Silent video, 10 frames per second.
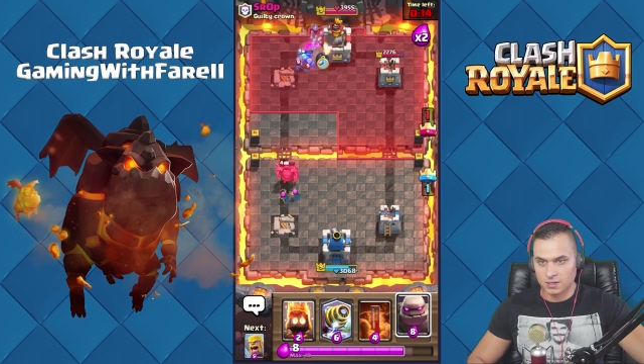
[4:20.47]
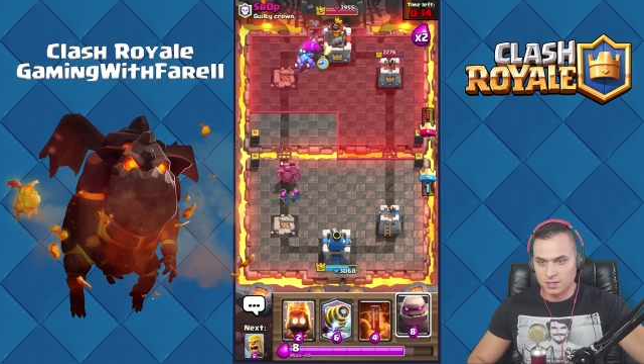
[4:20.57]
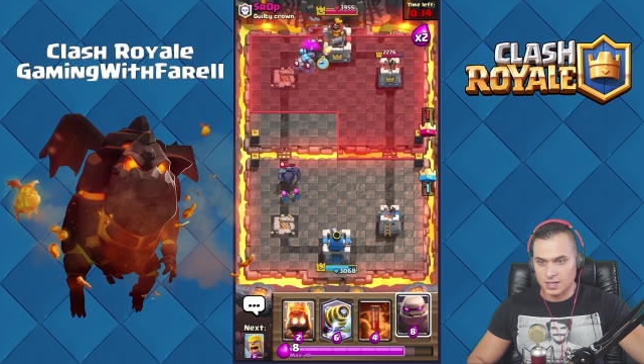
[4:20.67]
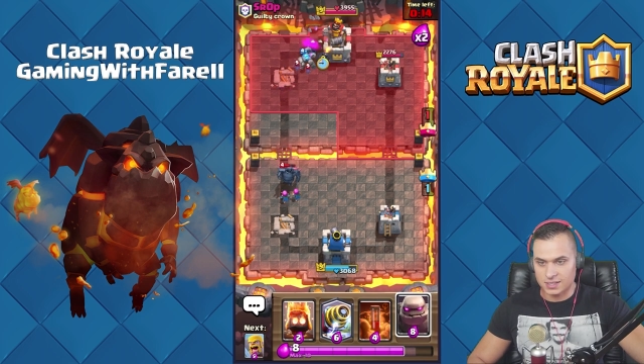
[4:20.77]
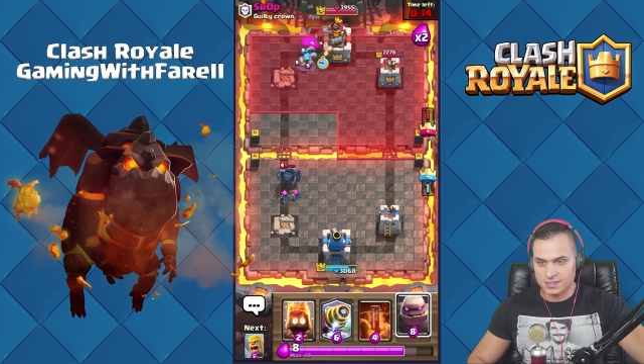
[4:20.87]

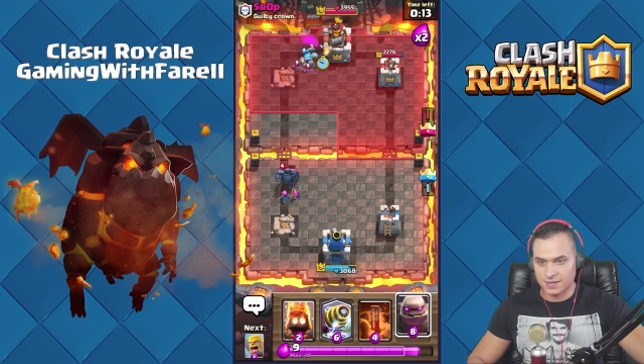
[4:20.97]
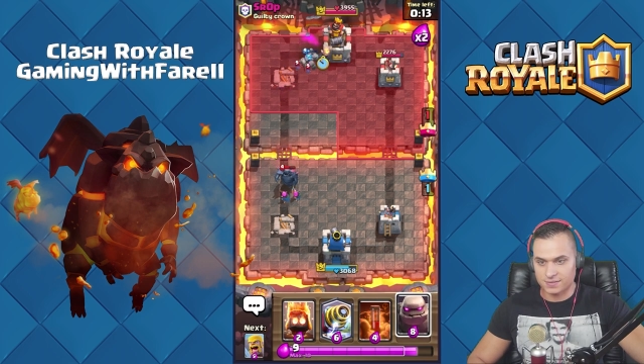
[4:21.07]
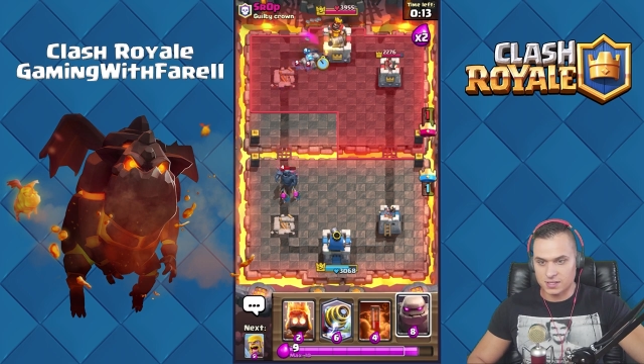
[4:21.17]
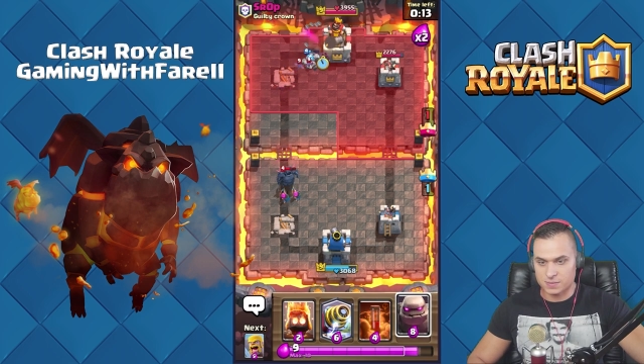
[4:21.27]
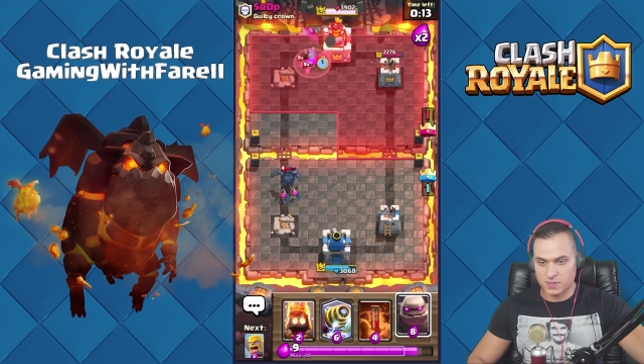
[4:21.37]
Jak chcę w
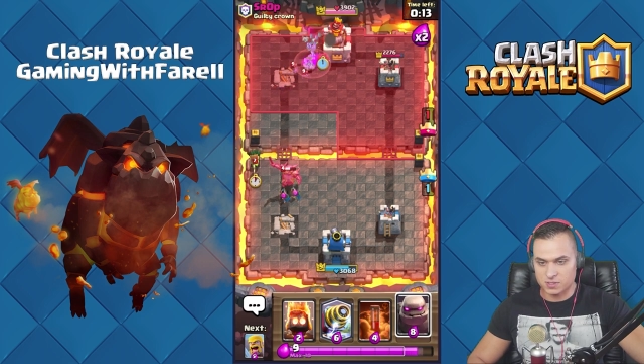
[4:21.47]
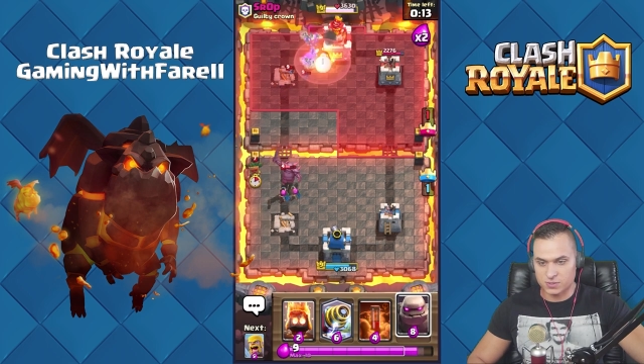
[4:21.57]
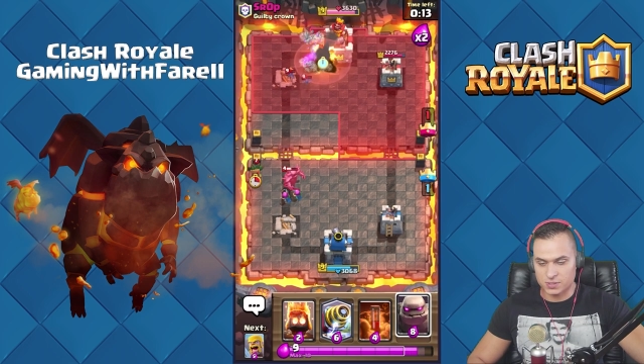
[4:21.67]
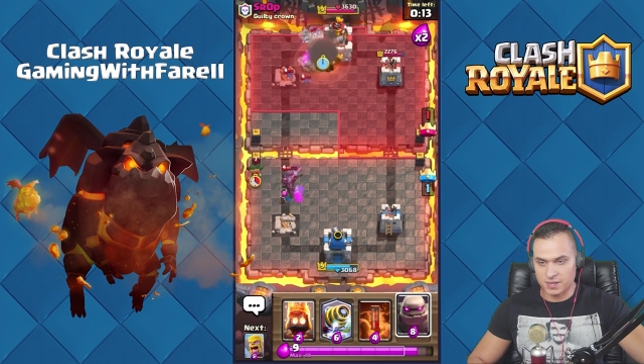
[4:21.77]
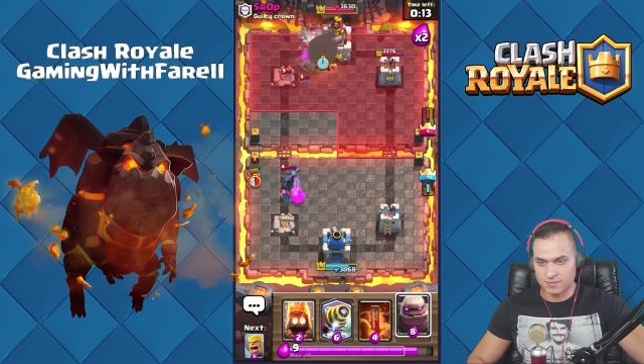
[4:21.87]
ten
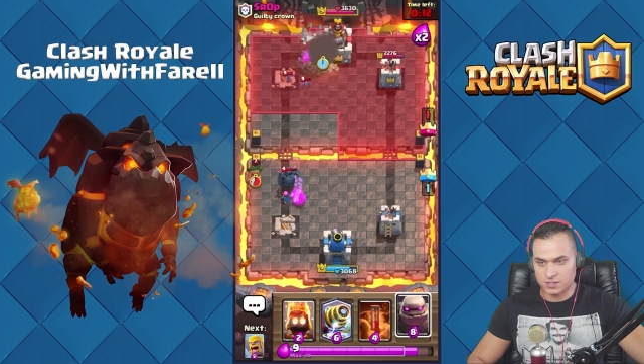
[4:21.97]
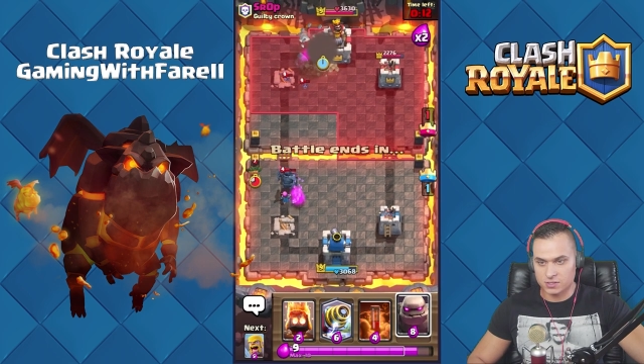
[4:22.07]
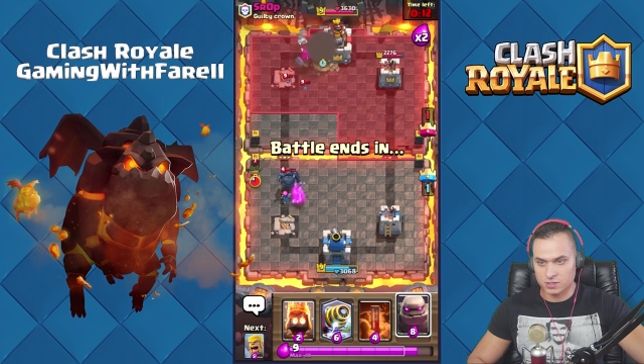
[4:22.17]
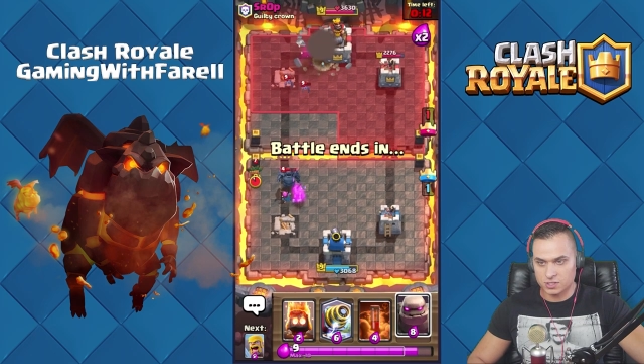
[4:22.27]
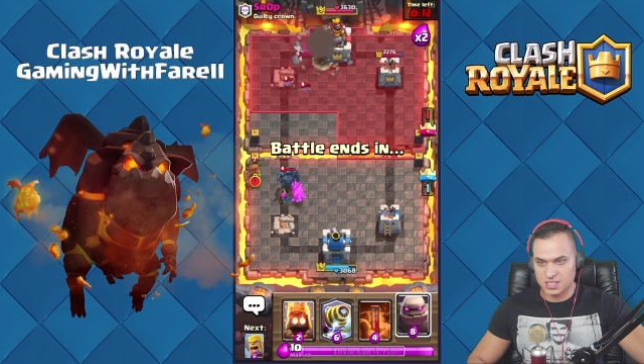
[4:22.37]
sposób się bawić,
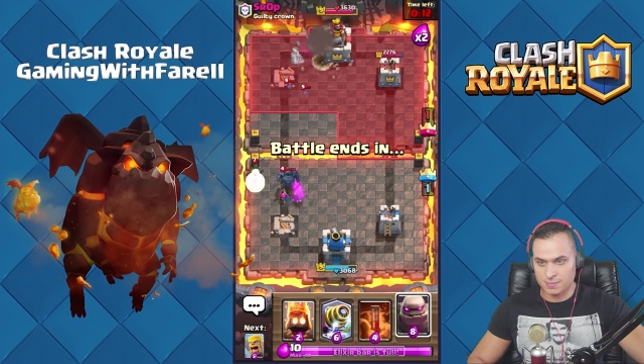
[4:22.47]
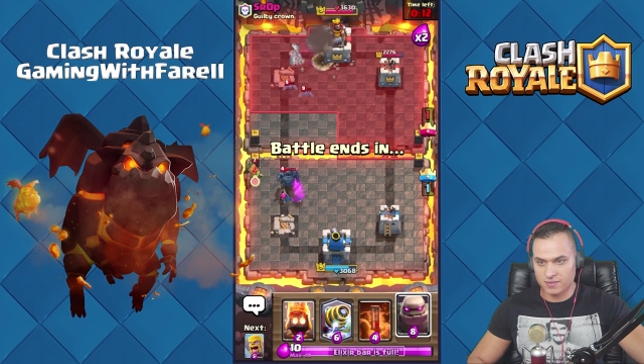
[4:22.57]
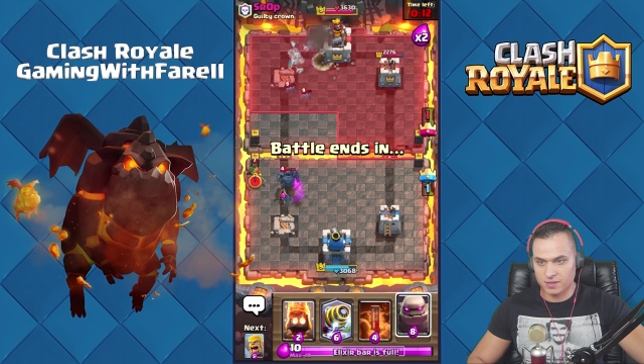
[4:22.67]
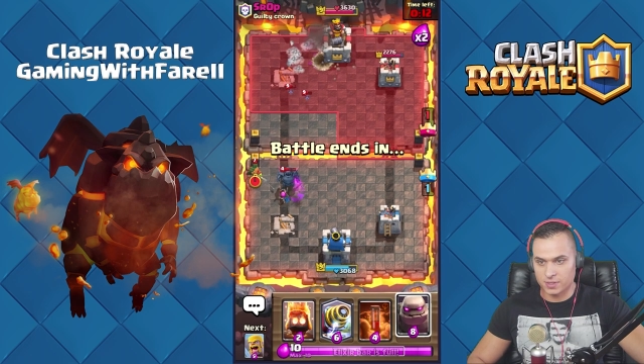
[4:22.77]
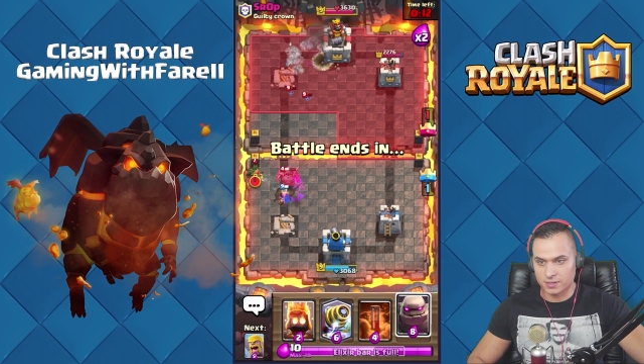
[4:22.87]
no to się
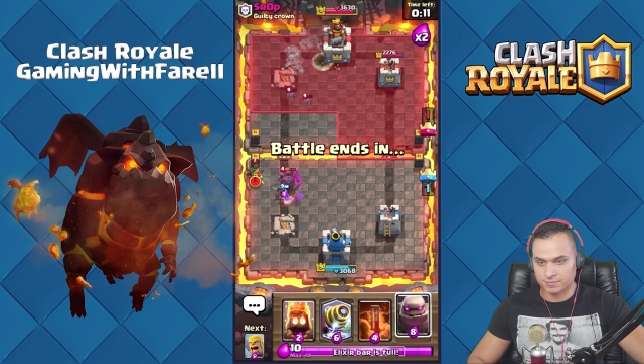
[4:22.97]
zabawimy.